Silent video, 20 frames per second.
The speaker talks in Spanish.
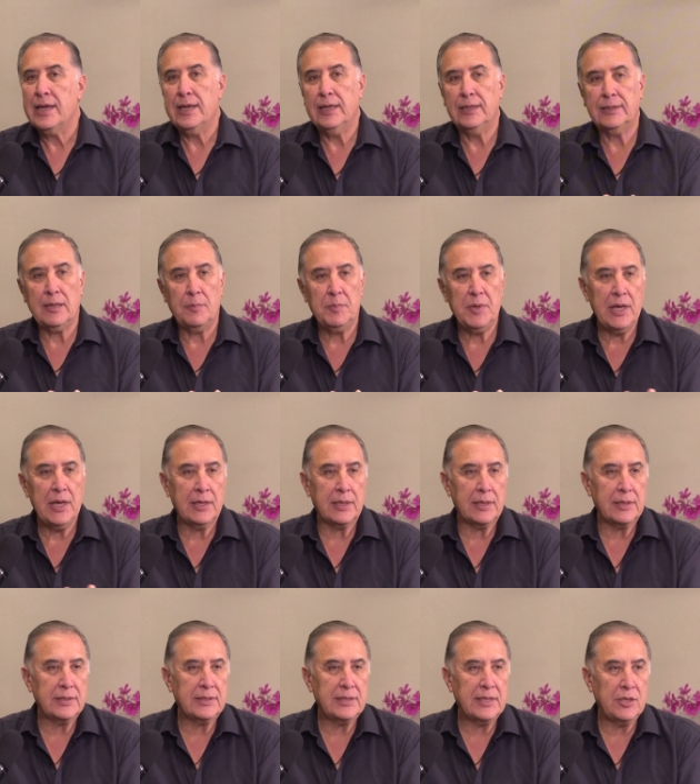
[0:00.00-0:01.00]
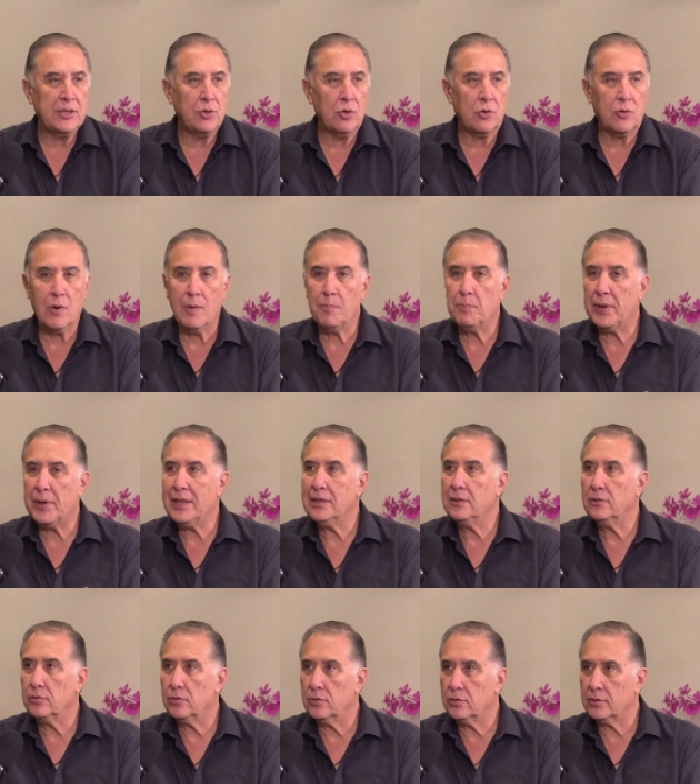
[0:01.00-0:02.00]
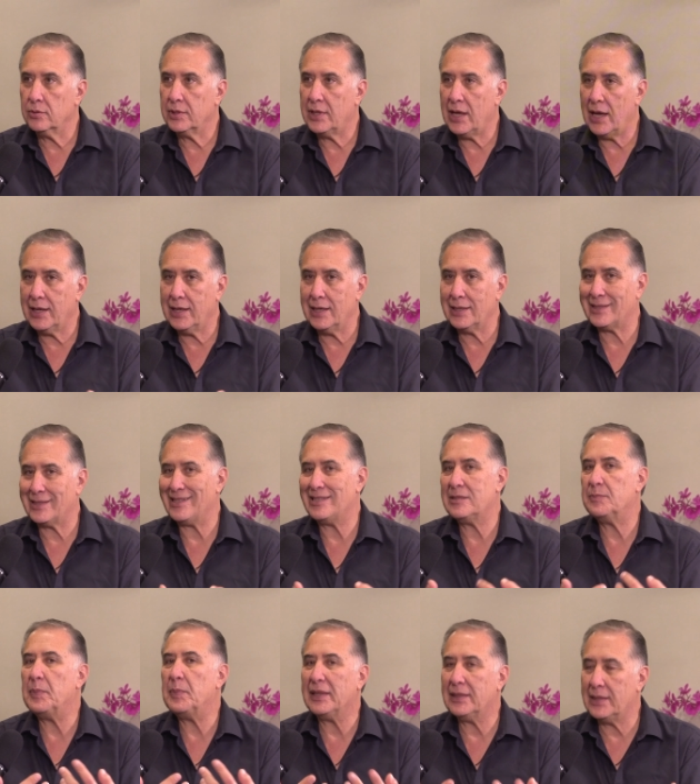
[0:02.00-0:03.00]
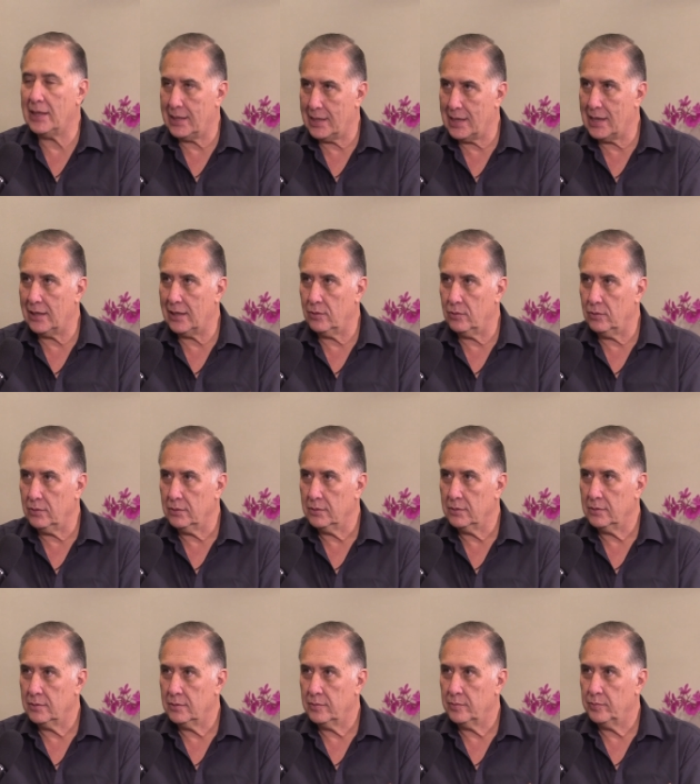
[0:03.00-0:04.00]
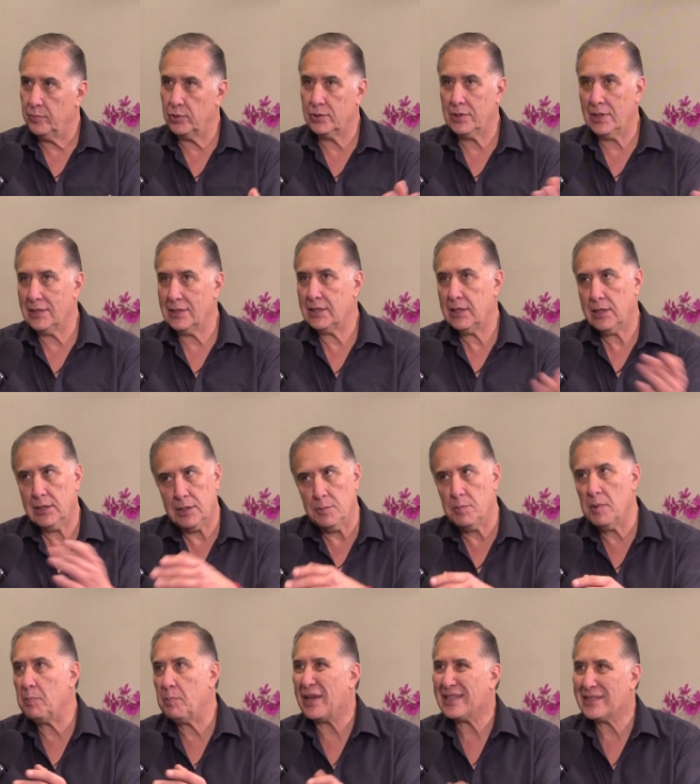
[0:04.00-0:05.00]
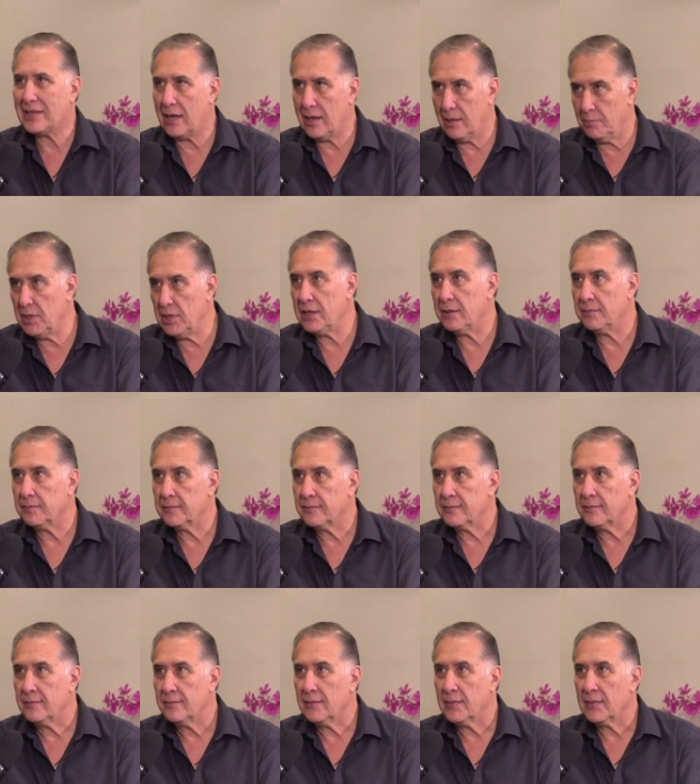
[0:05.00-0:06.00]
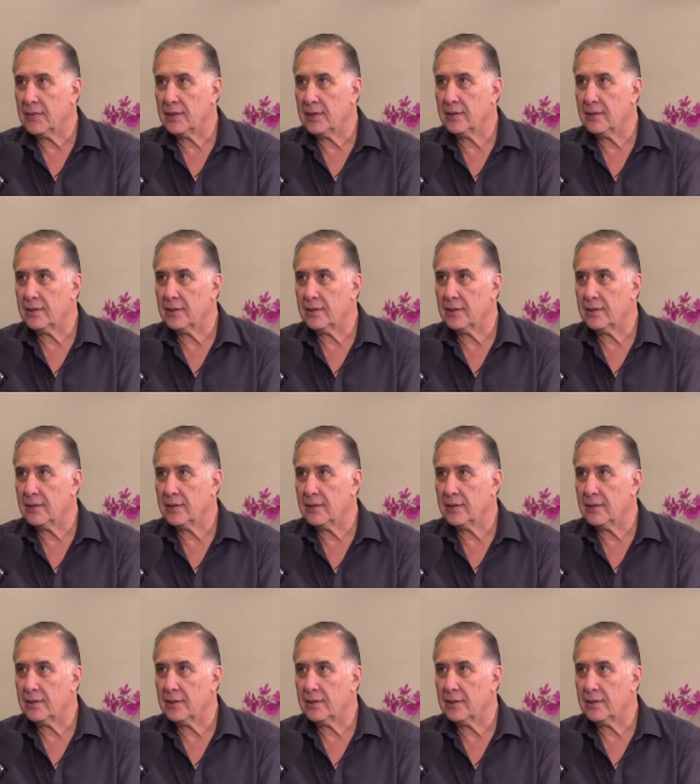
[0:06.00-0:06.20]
Y también, si yo no aprendo que hay que respetar algo, pues en la siguiente me pasa a mí.